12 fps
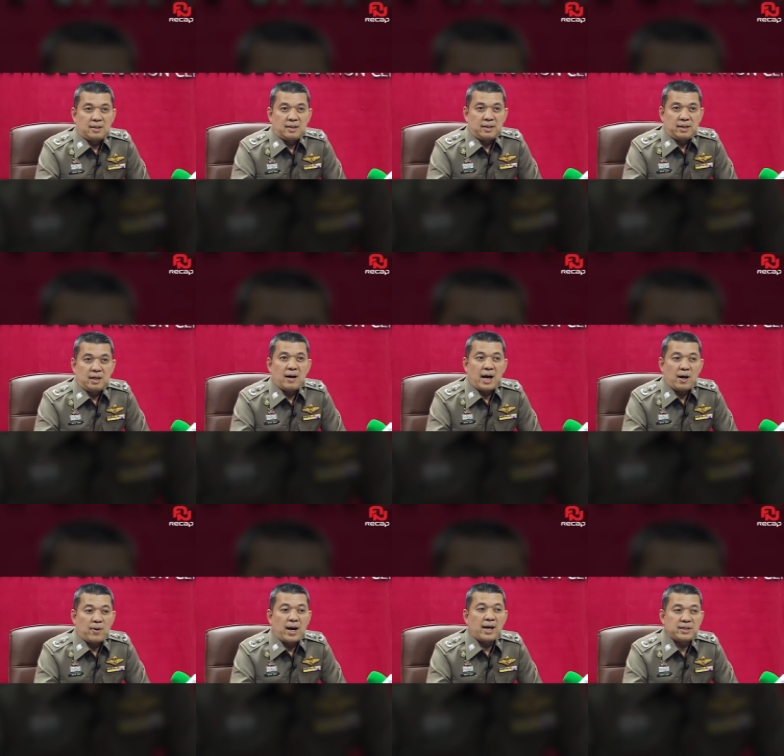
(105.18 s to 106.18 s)
ที่เขาอ้าง
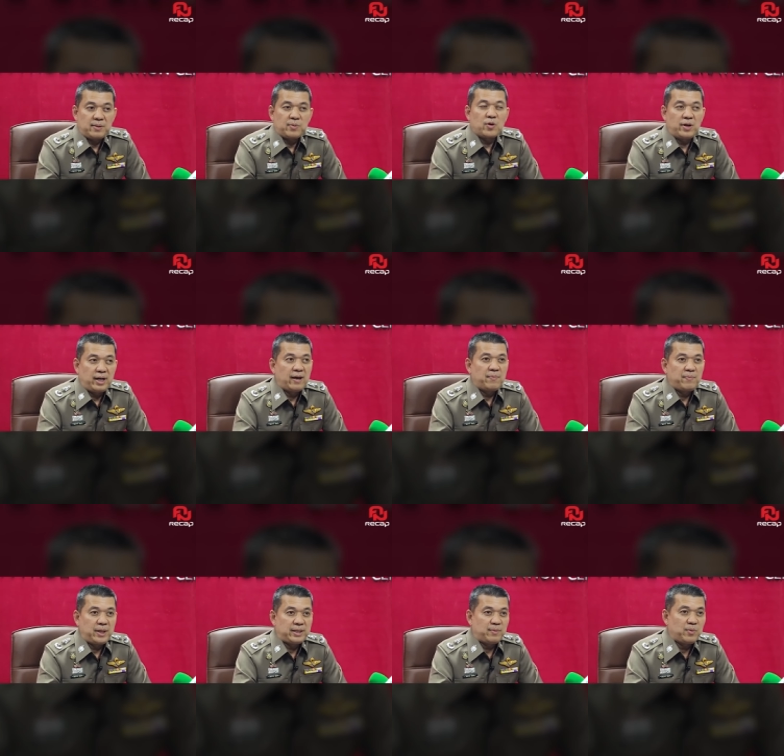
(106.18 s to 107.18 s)
ว่าห้าสิบคนเนี่ย
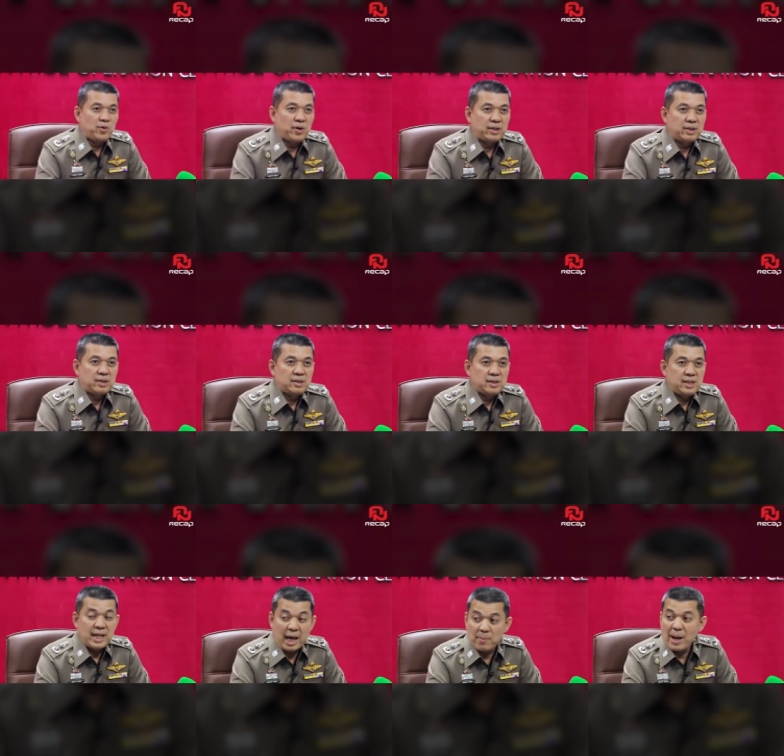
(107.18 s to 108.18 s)
เป็นตำรวจ
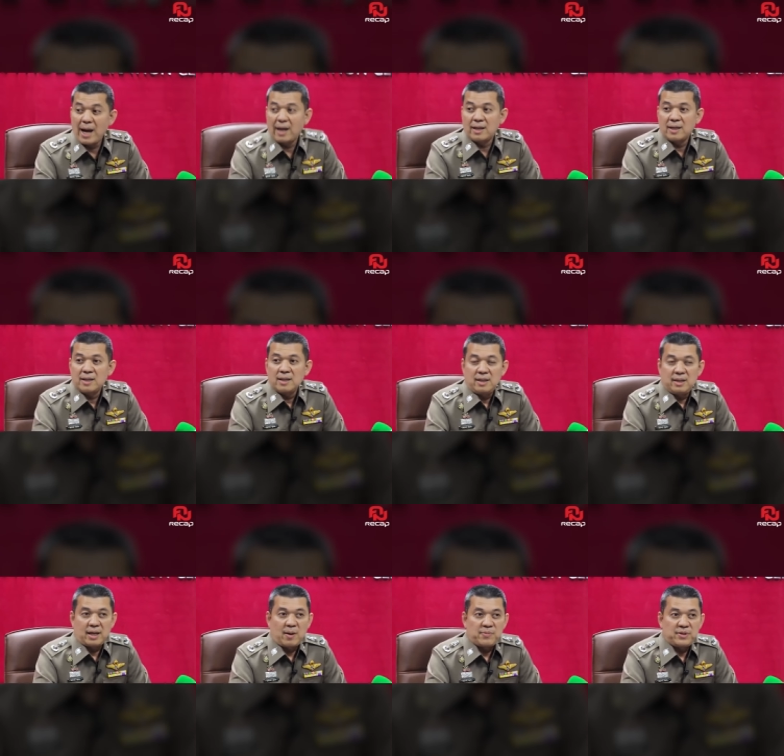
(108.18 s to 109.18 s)
ที่ไหนบ้าง
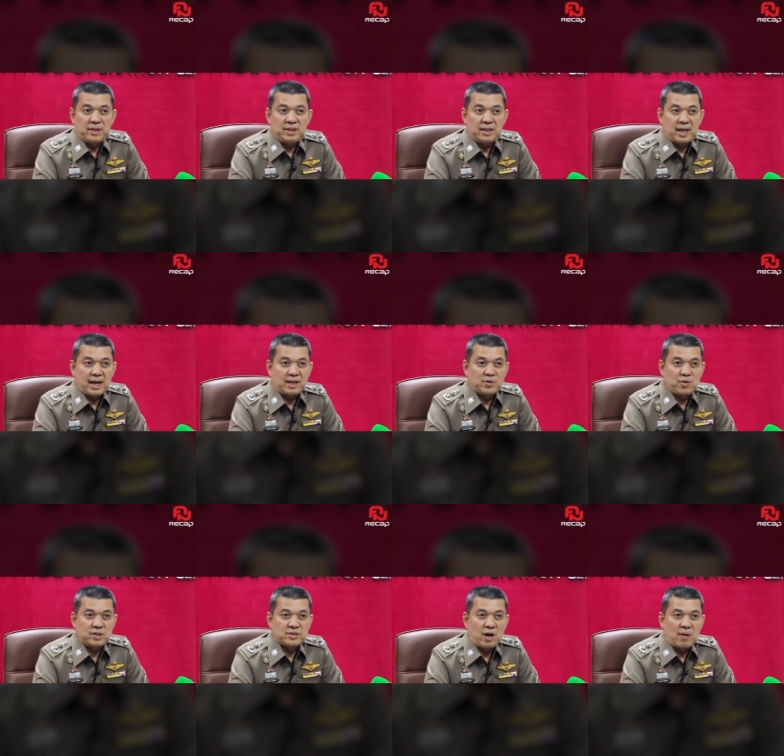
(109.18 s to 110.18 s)
นะครับ ซึ่งจากการตร
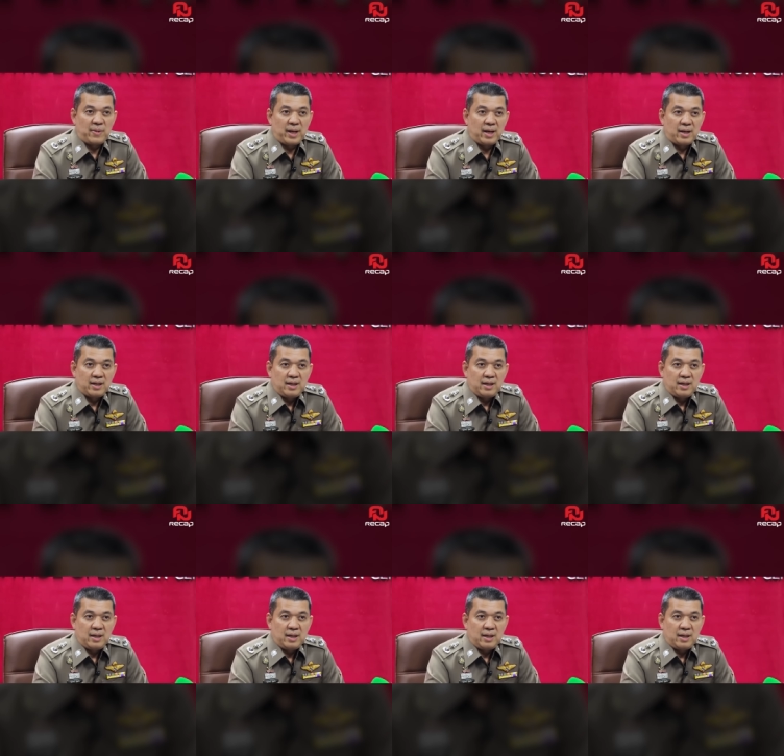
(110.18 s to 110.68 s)
วจสอบเนี่ย